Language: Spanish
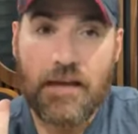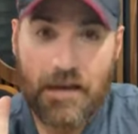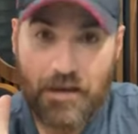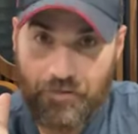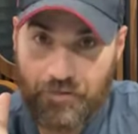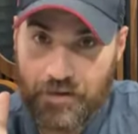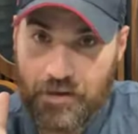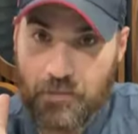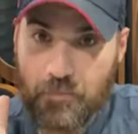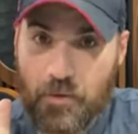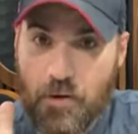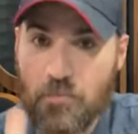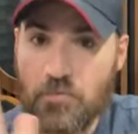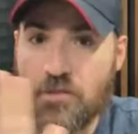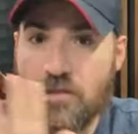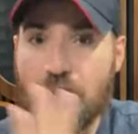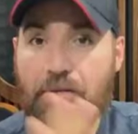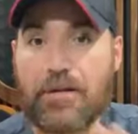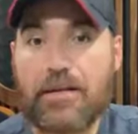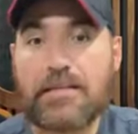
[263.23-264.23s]
A ver,
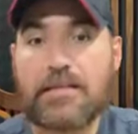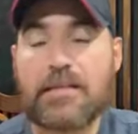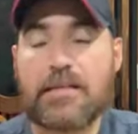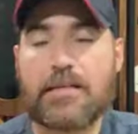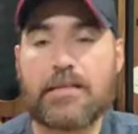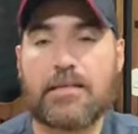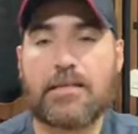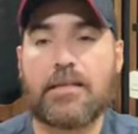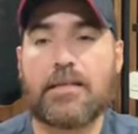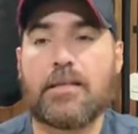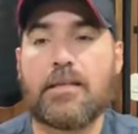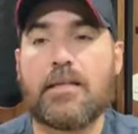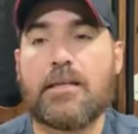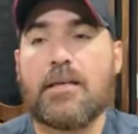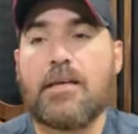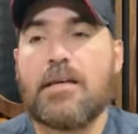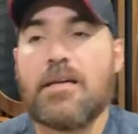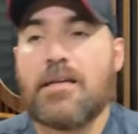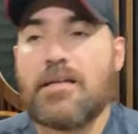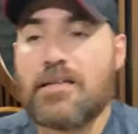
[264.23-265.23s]
vamos a ver si, si,